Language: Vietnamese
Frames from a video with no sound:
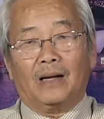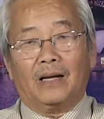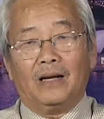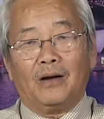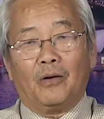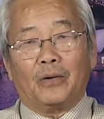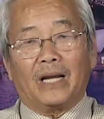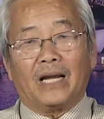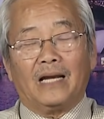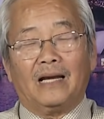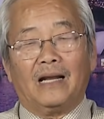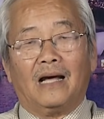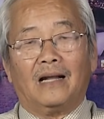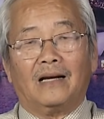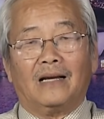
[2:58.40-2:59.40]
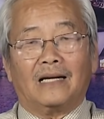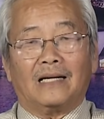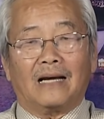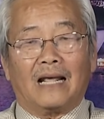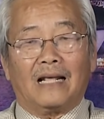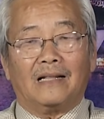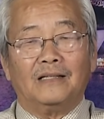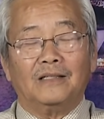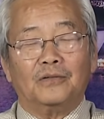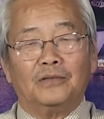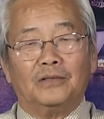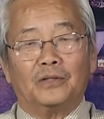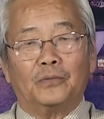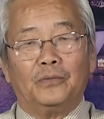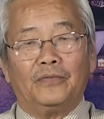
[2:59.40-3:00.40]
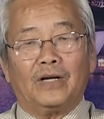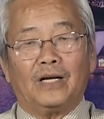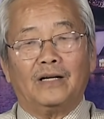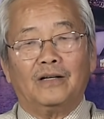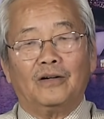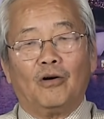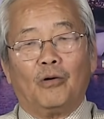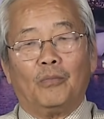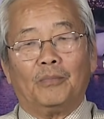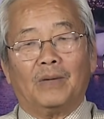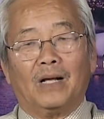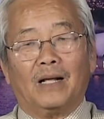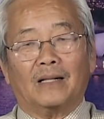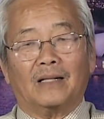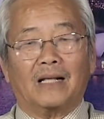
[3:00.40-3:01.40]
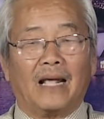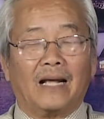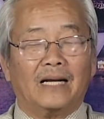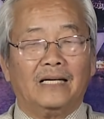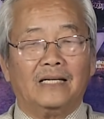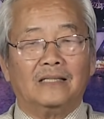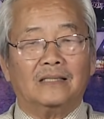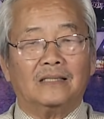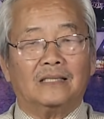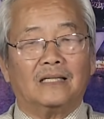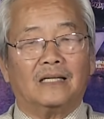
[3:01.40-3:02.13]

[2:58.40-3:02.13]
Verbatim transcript: cái hội nghị à, lần này thưa quý vị nó gồm à, các cái nước